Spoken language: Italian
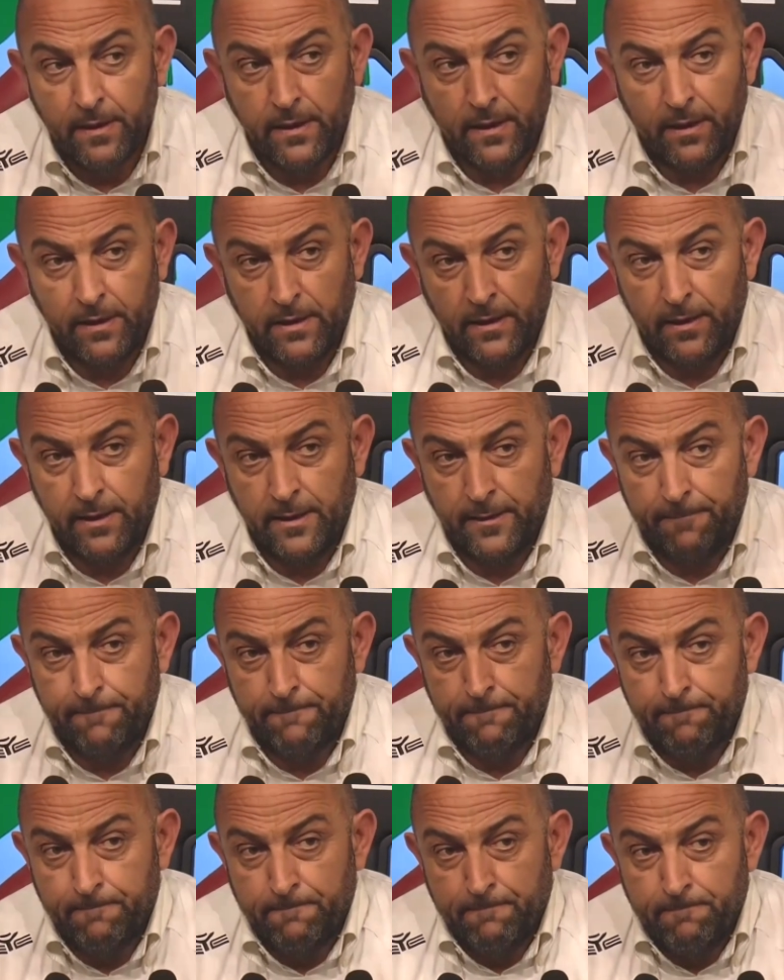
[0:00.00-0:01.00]
E,
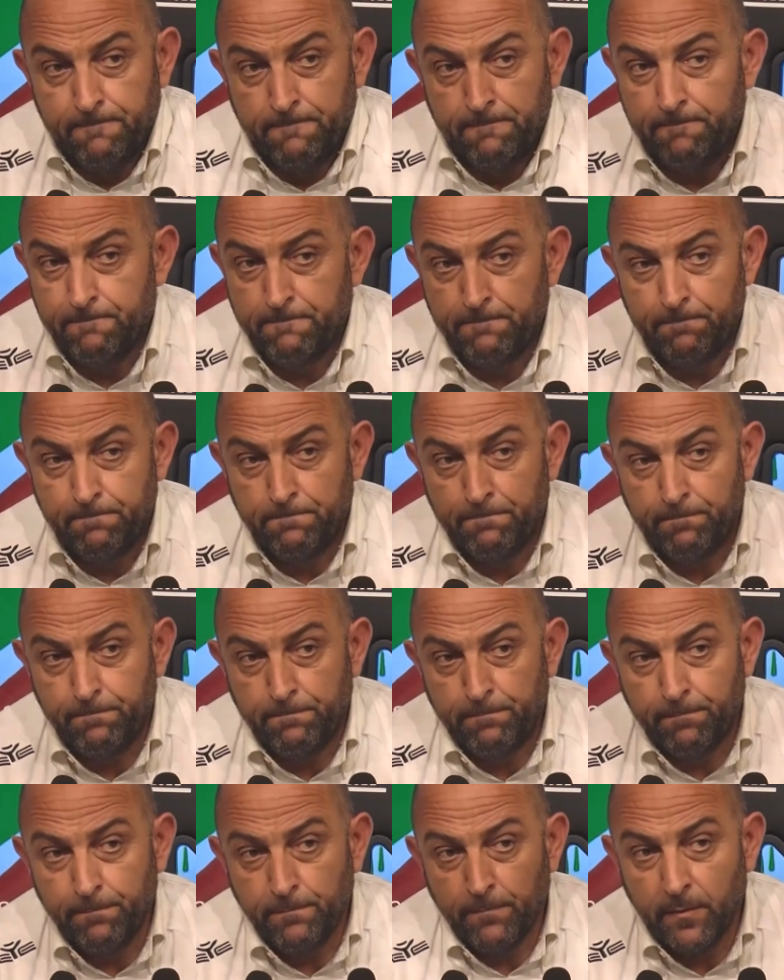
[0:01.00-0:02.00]
ehm,
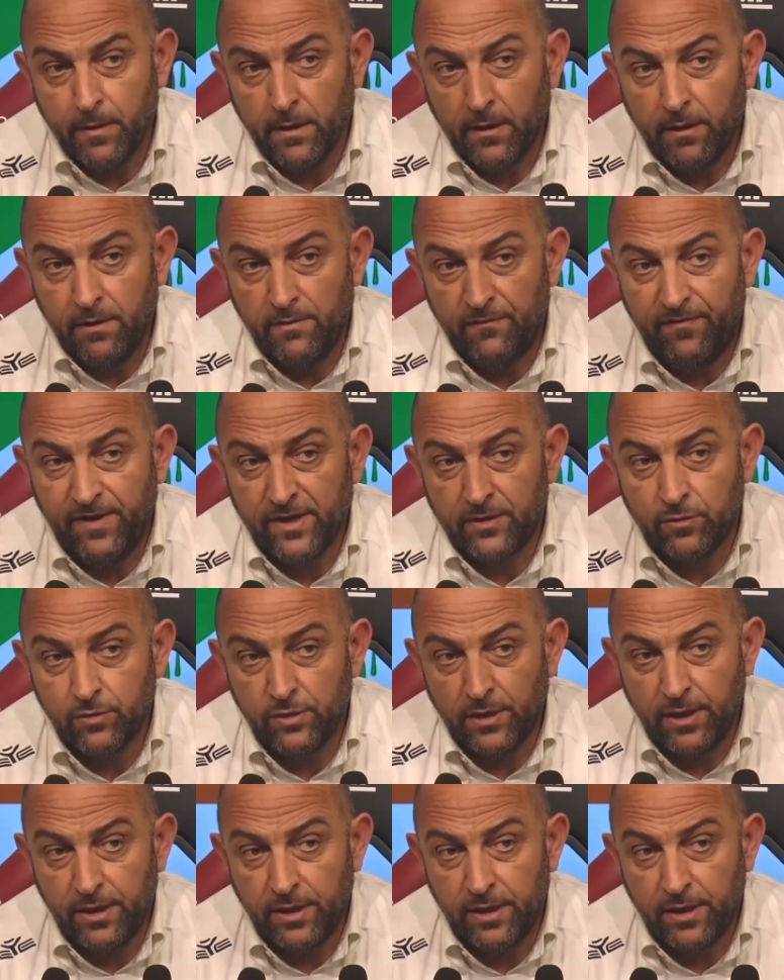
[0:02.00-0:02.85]
il fatto, di,